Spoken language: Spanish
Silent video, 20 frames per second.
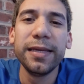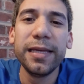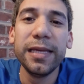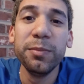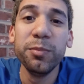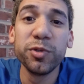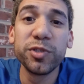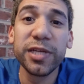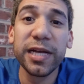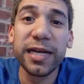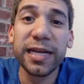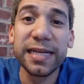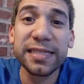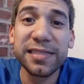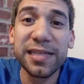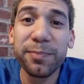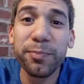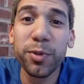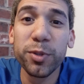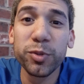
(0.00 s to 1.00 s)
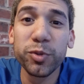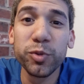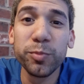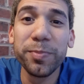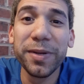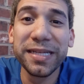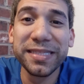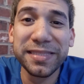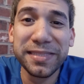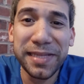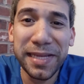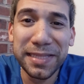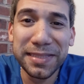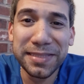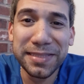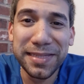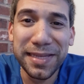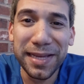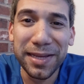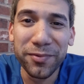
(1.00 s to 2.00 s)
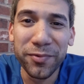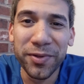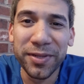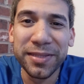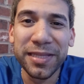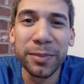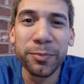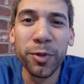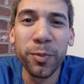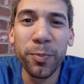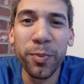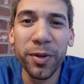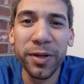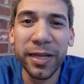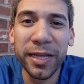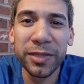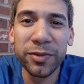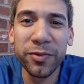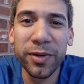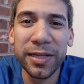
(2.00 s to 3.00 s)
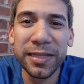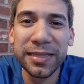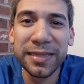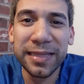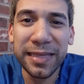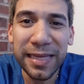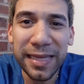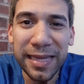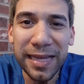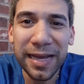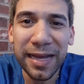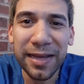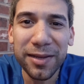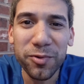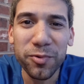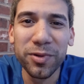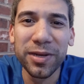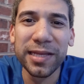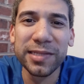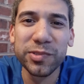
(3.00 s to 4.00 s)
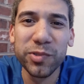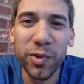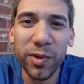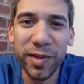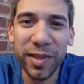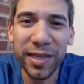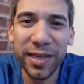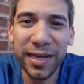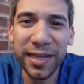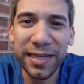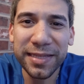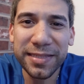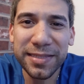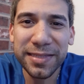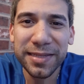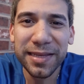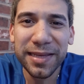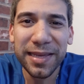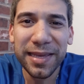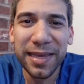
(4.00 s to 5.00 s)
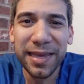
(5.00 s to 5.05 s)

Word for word: y muchas gracias por su paciencia. Nos estamos poniendo al día con las órdenes.